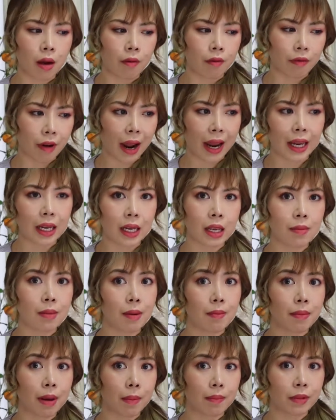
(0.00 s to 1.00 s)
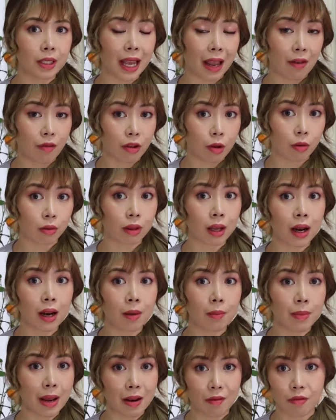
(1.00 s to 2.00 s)
ไฟที่มันแบบใส่ฟิลเตอร์
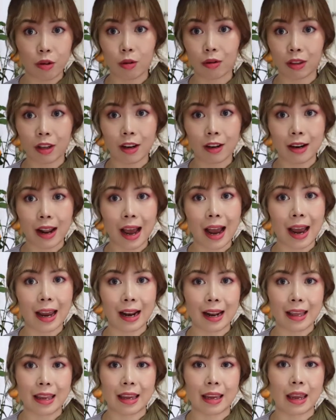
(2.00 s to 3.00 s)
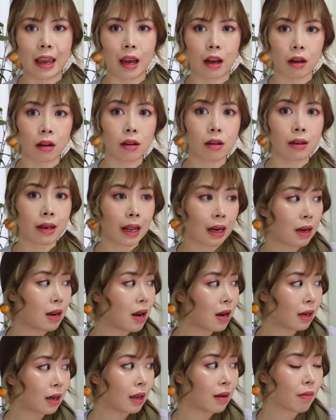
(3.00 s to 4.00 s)
เปลี่ยนฟิลเตอร์ได้อะไรอย่างเงี้ยก็คือนัดเลื
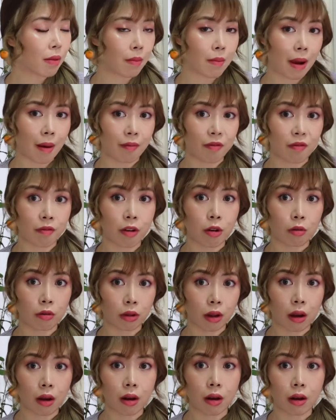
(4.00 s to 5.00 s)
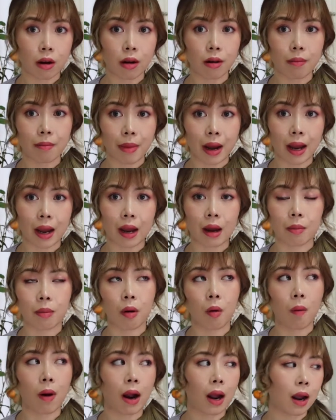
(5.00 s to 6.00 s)
อกที่เป็นแบบฟิลเตอร์มาเพ
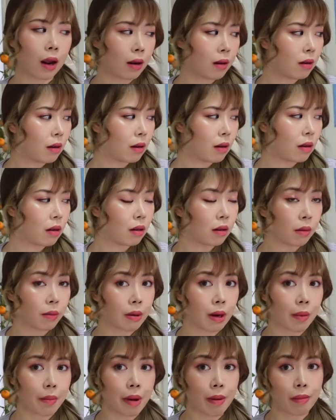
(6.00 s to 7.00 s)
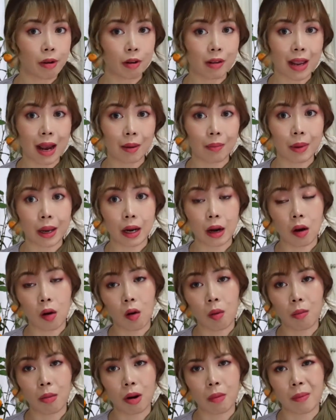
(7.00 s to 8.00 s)
ราะว่าเออเผื่อแบบเราอยากเปลี่ยนอาร
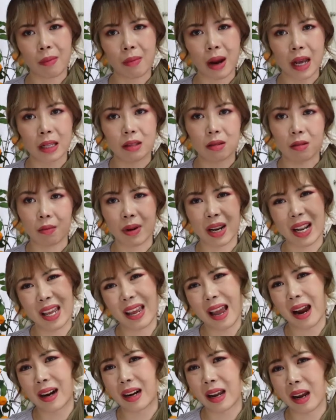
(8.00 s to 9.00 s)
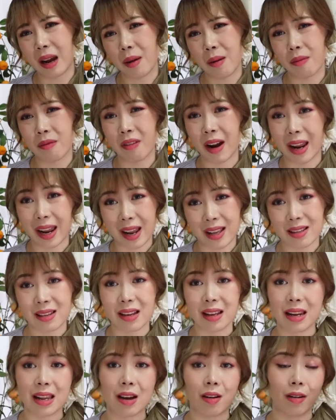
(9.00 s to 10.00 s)
มณ์เราอาจจะไม่ได้อยากได้แบบไฟแค่สี
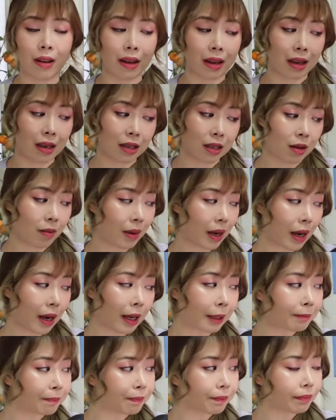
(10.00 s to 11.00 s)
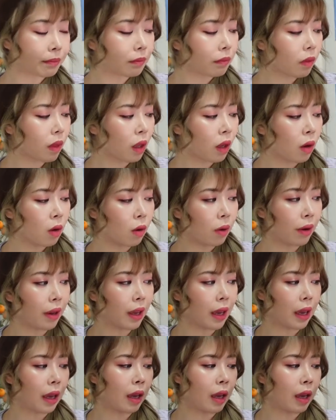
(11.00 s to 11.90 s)
เดียวอะไรอย่างงี้ใช่ไหมคะโอเค